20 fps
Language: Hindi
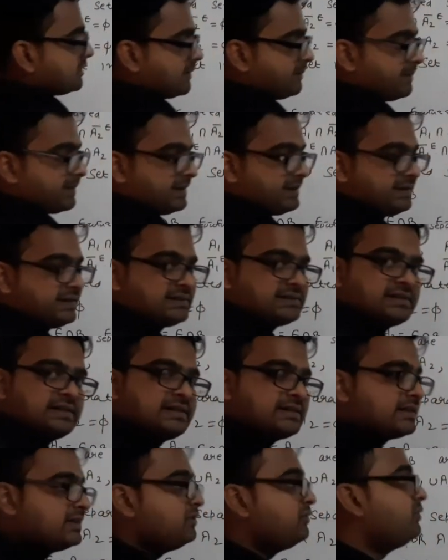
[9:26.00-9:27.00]
सेपरेटेड
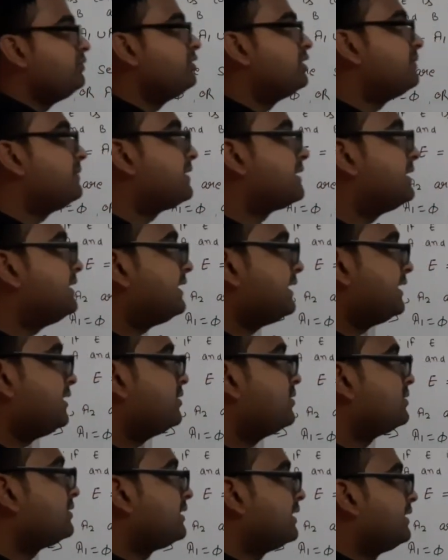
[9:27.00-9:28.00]
सेट्स के यूनियन में कंटेंट
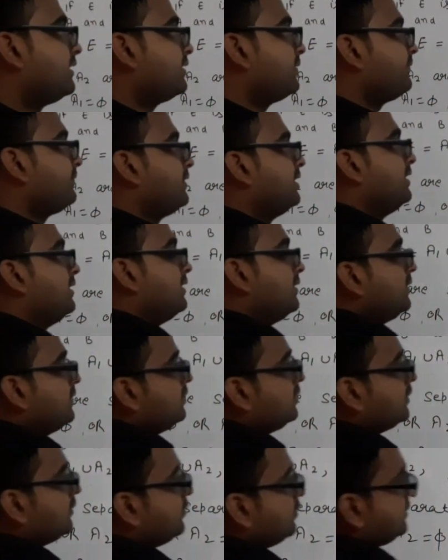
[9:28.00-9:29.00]
होता है
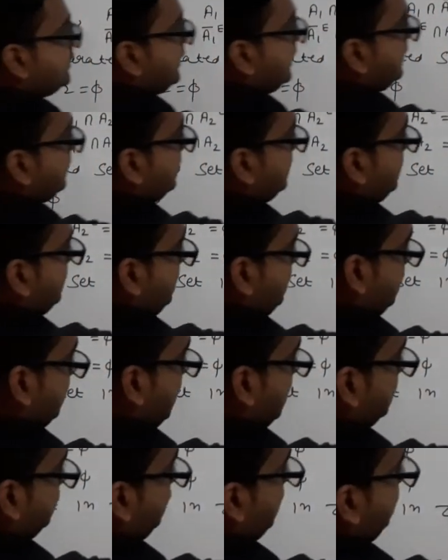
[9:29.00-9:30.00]
तो वो सेट
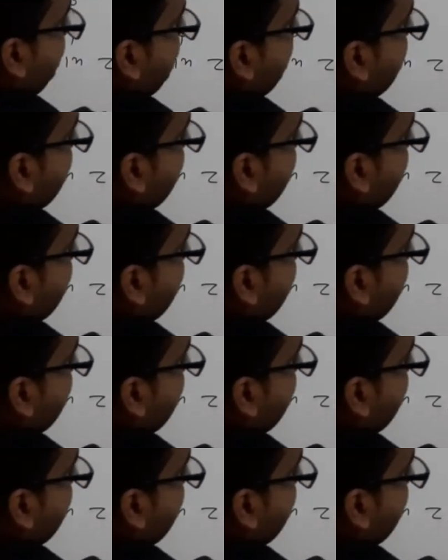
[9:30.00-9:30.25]
या तो ए में